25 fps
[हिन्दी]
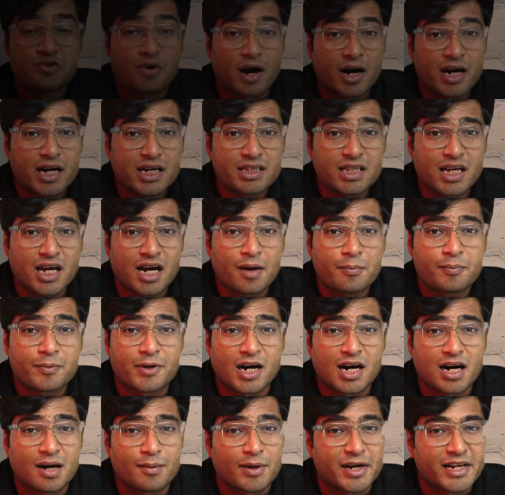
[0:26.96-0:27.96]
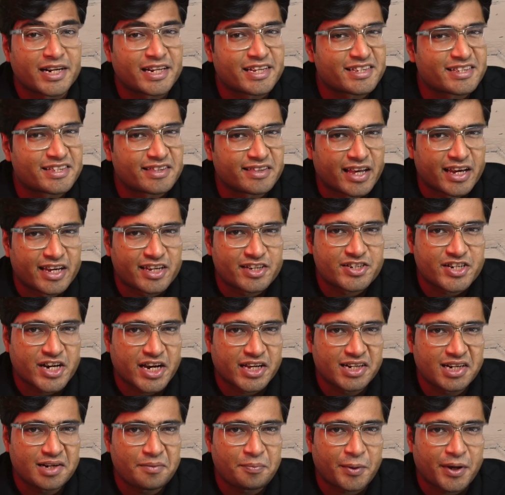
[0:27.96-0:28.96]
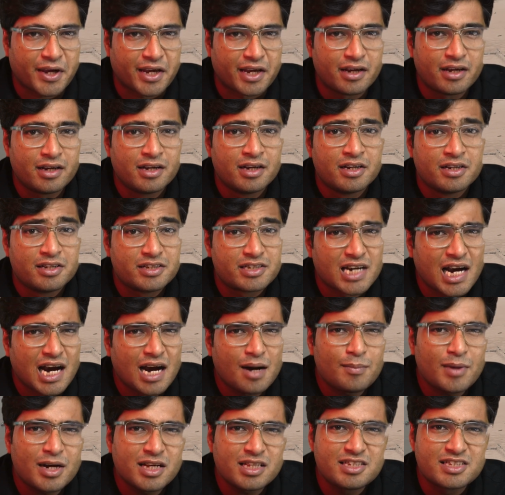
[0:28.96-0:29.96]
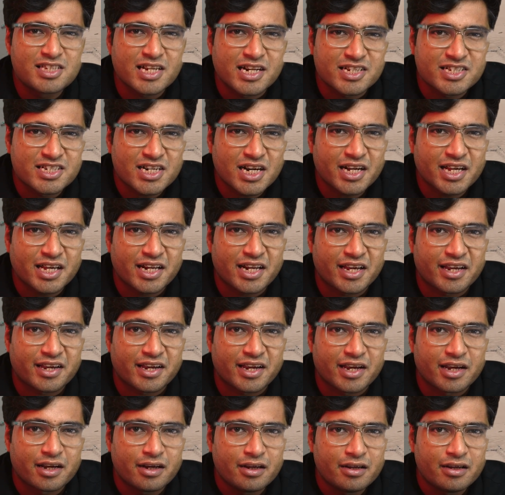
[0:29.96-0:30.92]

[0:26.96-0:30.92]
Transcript: स्वागत है आपका हमारे इस नए चैनल पे जहां हम आज चर्चा करेंगे